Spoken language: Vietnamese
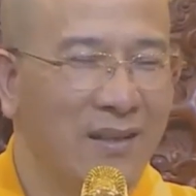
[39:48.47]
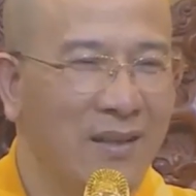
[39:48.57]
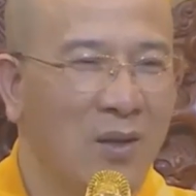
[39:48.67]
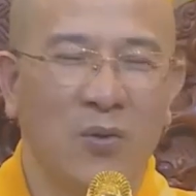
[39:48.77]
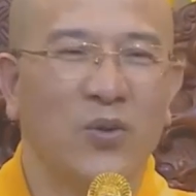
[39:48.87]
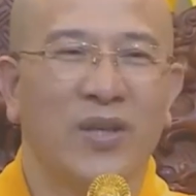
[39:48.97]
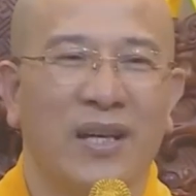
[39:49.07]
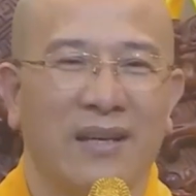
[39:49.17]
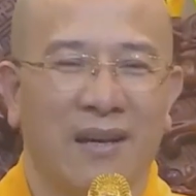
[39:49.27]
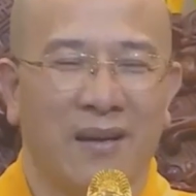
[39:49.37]
Không có duyên
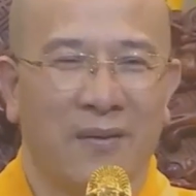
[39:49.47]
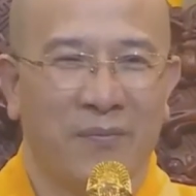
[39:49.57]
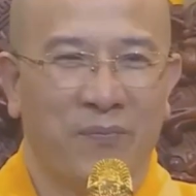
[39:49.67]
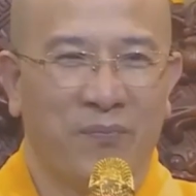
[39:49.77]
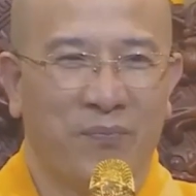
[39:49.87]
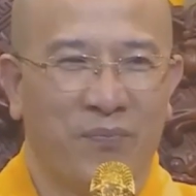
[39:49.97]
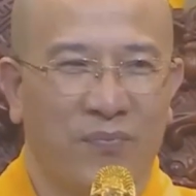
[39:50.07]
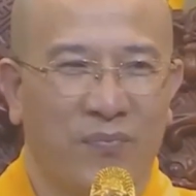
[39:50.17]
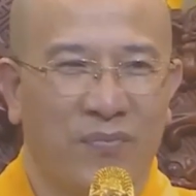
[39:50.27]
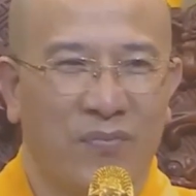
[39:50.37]
nảy nở.
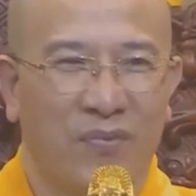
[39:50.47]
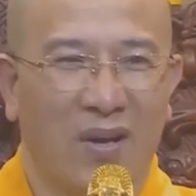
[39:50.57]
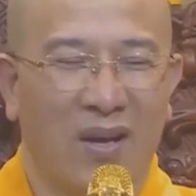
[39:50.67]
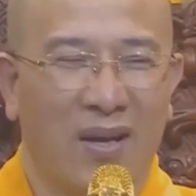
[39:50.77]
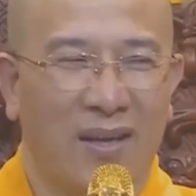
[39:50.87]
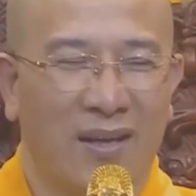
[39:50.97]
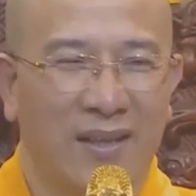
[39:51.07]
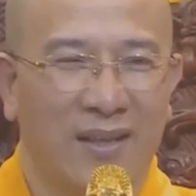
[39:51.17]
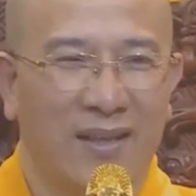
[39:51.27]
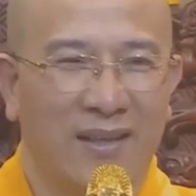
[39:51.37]
Đó.
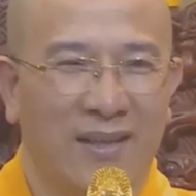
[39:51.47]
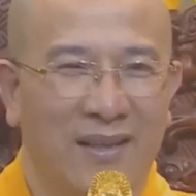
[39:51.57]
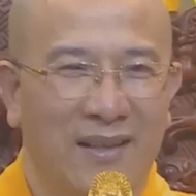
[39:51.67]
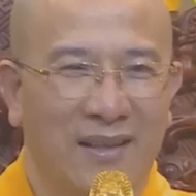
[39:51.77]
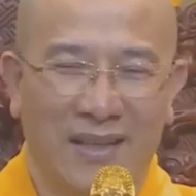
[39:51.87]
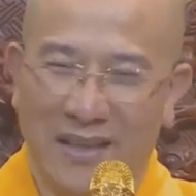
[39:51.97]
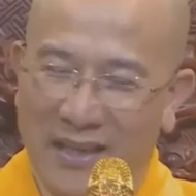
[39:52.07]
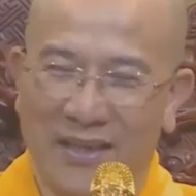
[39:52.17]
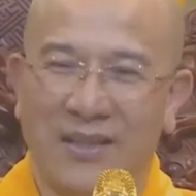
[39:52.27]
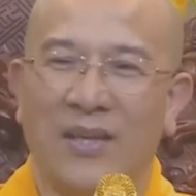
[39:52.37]
Ở đây
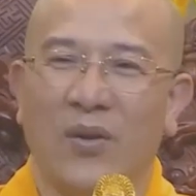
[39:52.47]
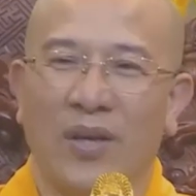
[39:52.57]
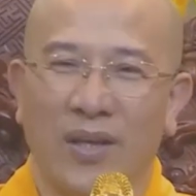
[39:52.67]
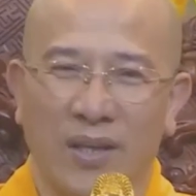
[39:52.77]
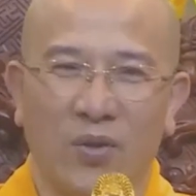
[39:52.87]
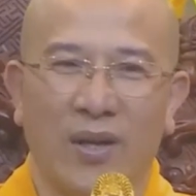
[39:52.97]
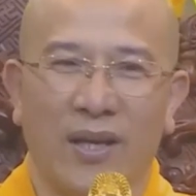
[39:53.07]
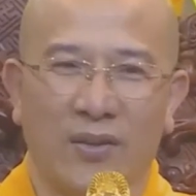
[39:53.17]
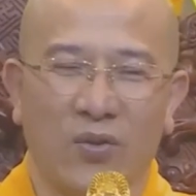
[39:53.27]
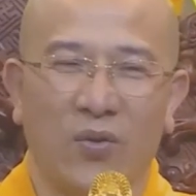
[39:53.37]
Thầy nói cái chỗ này
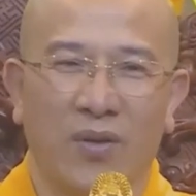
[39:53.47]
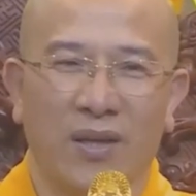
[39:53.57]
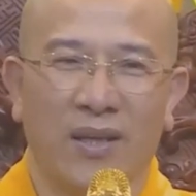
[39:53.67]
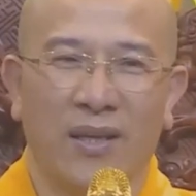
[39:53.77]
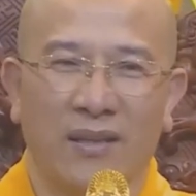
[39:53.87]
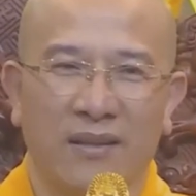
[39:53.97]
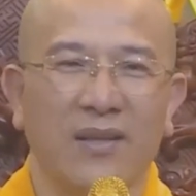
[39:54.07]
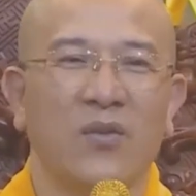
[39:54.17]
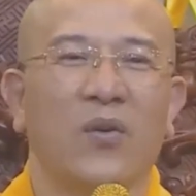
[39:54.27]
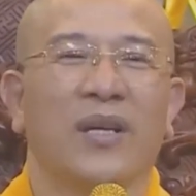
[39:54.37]
là chỗ cái
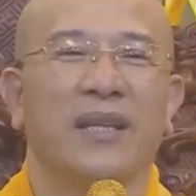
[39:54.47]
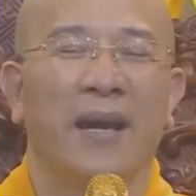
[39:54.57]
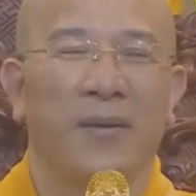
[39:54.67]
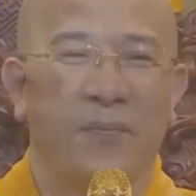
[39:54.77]
tướng của người Tăng.